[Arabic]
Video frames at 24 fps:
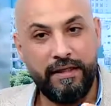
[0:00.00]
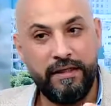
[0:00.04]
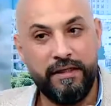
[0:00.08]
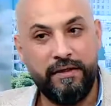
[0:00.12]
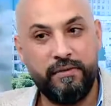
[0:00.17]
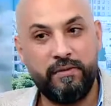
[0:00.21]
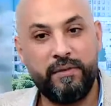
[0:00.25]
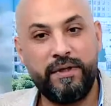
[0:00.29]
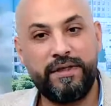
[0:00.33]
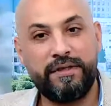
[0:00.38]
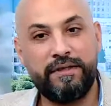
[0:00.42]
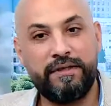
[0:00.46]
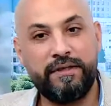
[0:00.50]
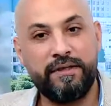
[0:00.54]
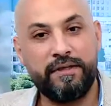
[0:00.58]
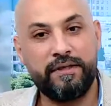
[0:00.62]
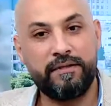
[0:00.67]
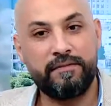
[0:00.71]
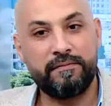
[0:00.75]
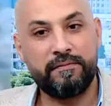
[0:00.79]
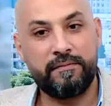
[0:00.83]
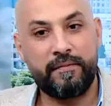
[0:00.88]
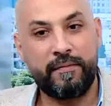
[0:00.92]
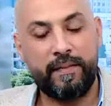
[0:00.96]
الورده
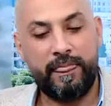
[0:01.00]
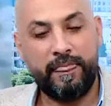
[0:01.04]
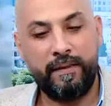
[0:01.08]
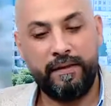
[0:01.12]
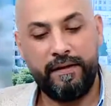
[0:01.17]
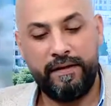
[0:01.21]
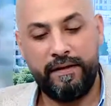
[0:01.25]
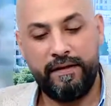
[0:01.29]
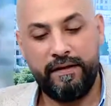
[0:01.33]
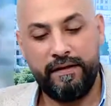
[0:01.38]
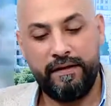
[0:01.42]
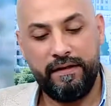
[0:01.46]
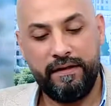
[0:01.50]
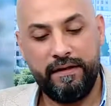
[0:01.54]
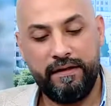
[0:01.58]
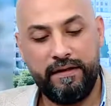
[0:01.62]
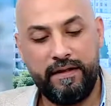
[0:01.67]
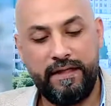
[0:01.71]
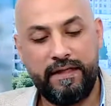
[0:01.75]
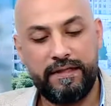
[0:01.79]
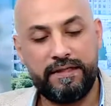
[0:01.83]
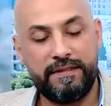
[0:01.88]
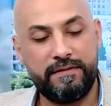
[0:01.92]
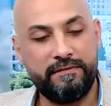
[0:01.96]
آه
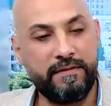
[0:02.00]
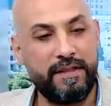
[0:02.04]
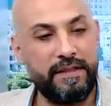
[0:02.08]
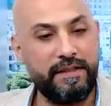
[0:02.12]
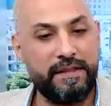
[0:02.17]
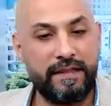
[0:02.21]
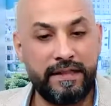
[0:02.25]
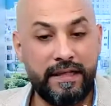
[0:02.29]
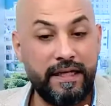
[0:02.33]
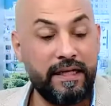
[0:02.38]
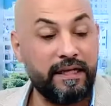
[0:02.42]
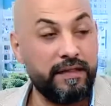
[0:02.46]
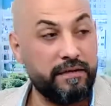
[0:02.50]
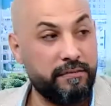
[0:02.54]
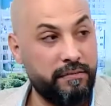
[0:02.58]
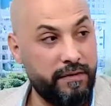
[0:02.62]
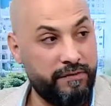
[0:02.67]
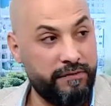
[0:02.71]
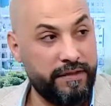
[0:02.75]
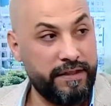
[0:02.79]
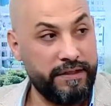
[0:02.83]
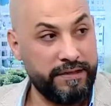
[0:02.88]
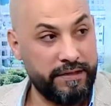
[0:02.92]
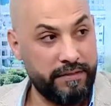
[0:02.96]
لازم اذا كانت
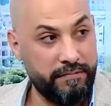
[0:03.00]
بفازه